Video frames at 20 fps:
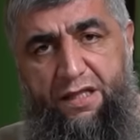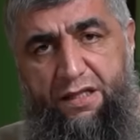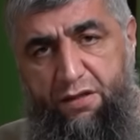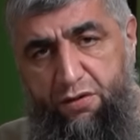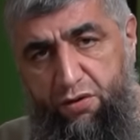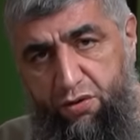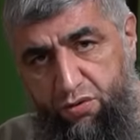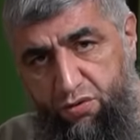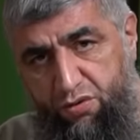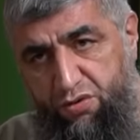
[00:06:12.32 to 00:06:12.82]

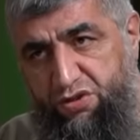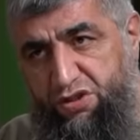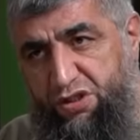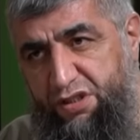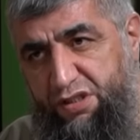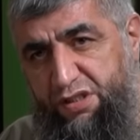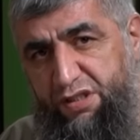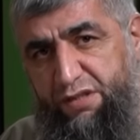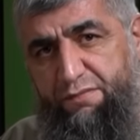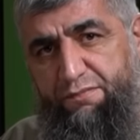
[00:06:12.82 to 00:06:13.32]
какой
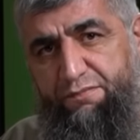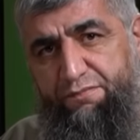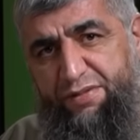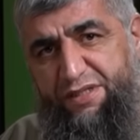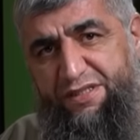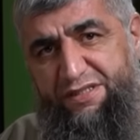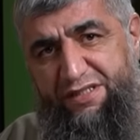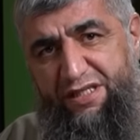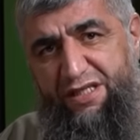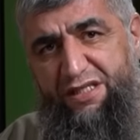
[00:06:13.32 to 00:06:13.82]
конченый,
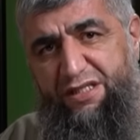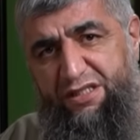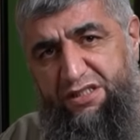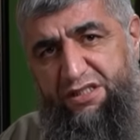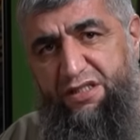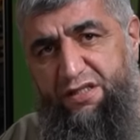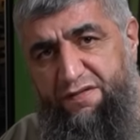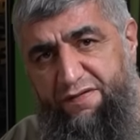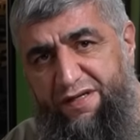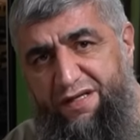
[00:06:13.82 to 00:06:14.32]
бесценный
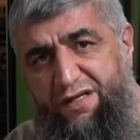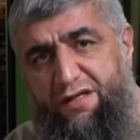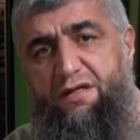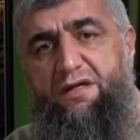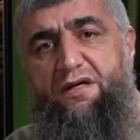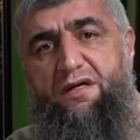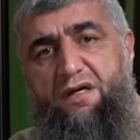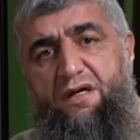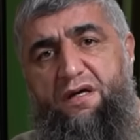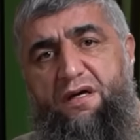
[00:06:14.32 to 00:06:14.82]
человек
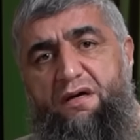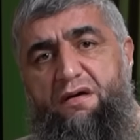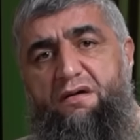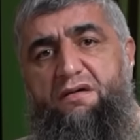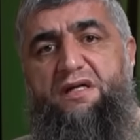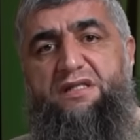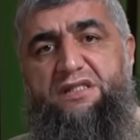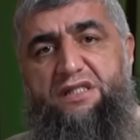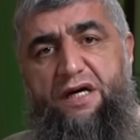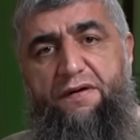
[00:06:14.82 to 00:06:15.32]

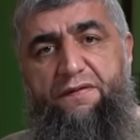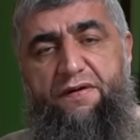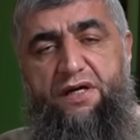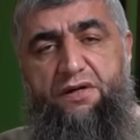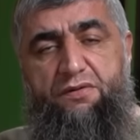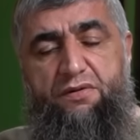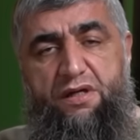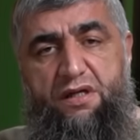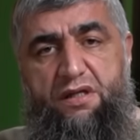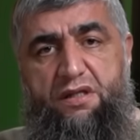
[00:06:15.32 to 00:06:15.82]

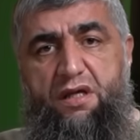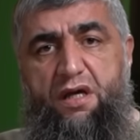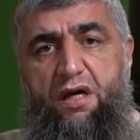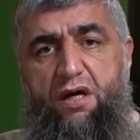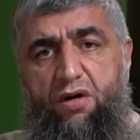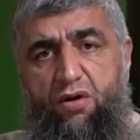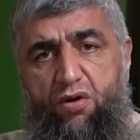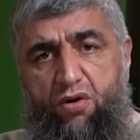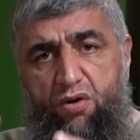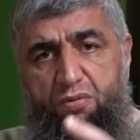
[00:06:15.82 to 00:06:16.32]
разговаривает
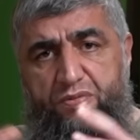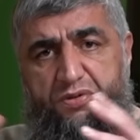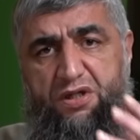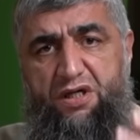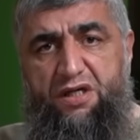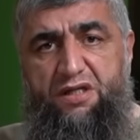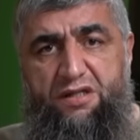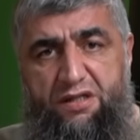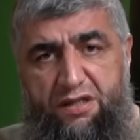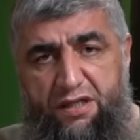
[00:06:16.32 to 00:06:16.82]
в
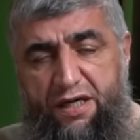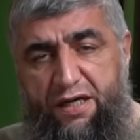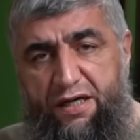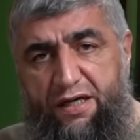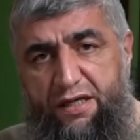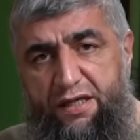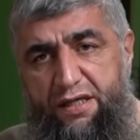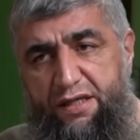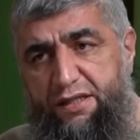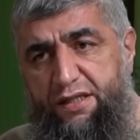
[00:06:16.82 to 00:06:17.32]
общих
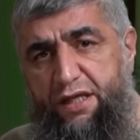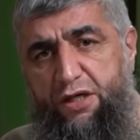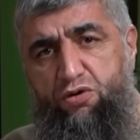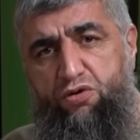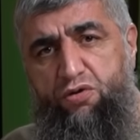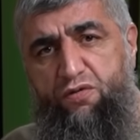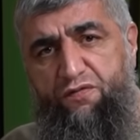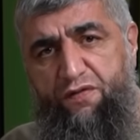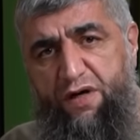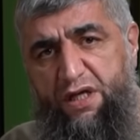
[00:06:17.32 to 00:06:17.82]
делах,
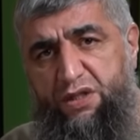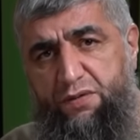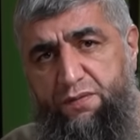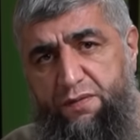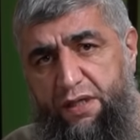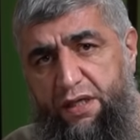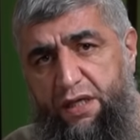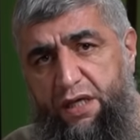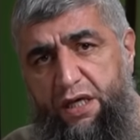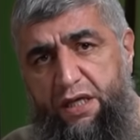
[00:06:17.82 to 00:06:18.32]
дают
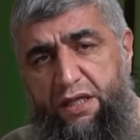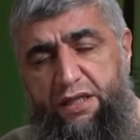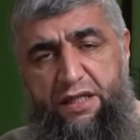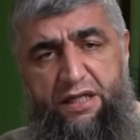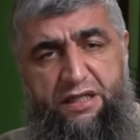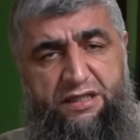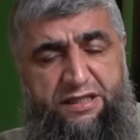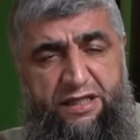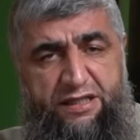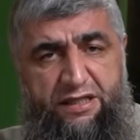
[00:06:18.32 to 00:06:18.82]
фатва.
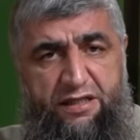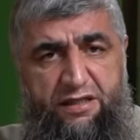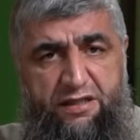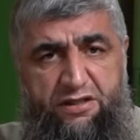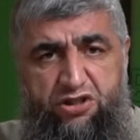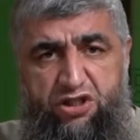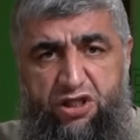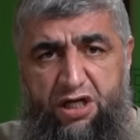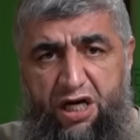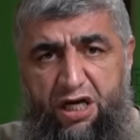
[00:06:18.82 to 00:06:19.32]
Нельзя делать
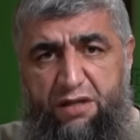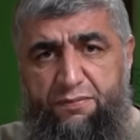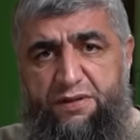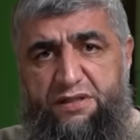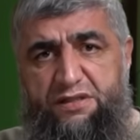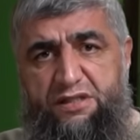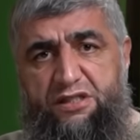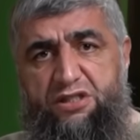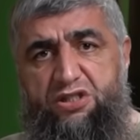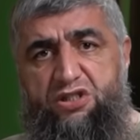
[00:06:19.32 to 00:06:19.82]
джихад
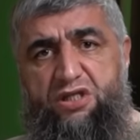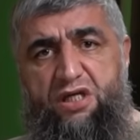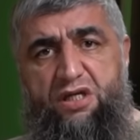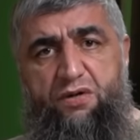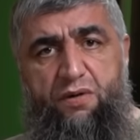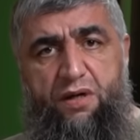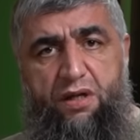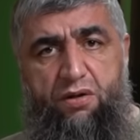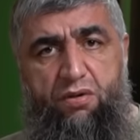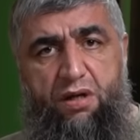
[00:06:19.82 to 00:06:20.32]
без разрешения
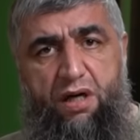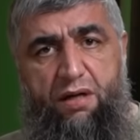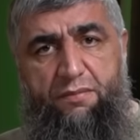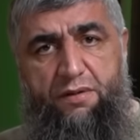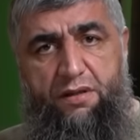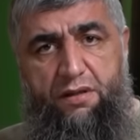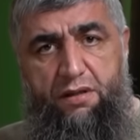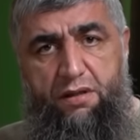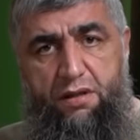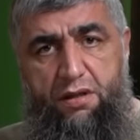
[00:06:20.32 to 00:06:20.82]
валиюл
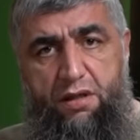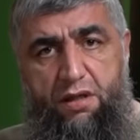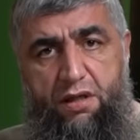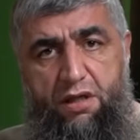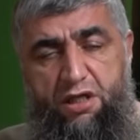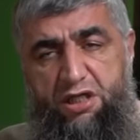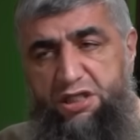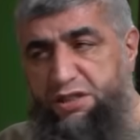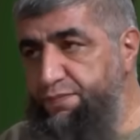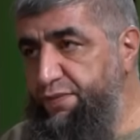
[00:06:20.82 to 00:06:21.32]
амр.
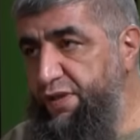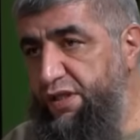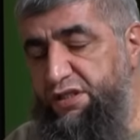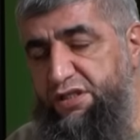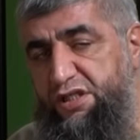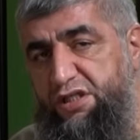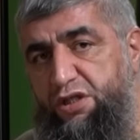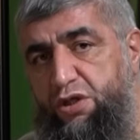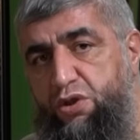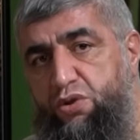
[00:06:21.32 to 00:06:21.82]

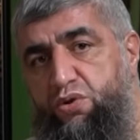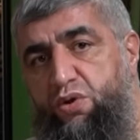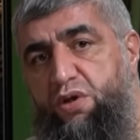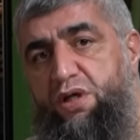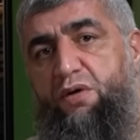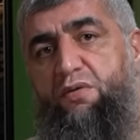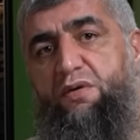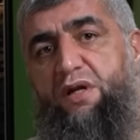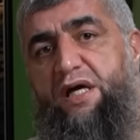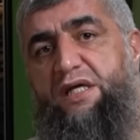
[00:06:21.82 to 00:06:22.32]
Спросите, кто
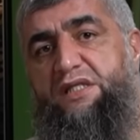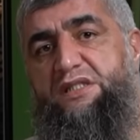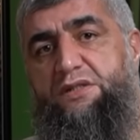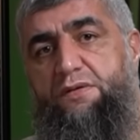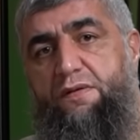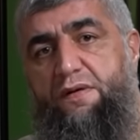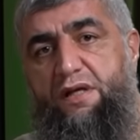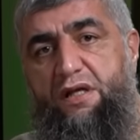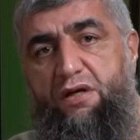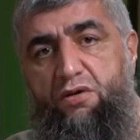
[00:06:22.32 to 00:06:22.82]
является
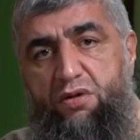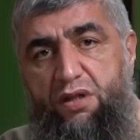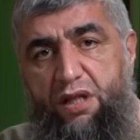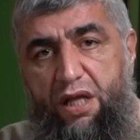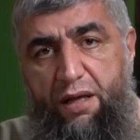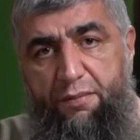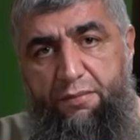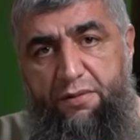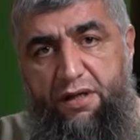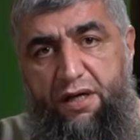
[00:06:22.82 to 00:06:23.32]
валиул
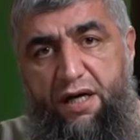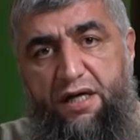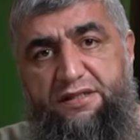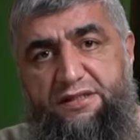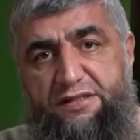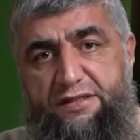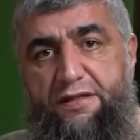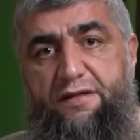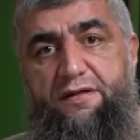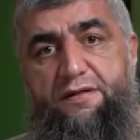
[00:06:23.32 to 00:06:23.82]
амр
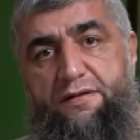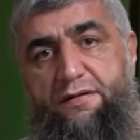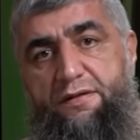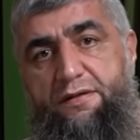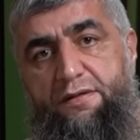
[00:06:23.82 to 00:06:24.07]
Газзы.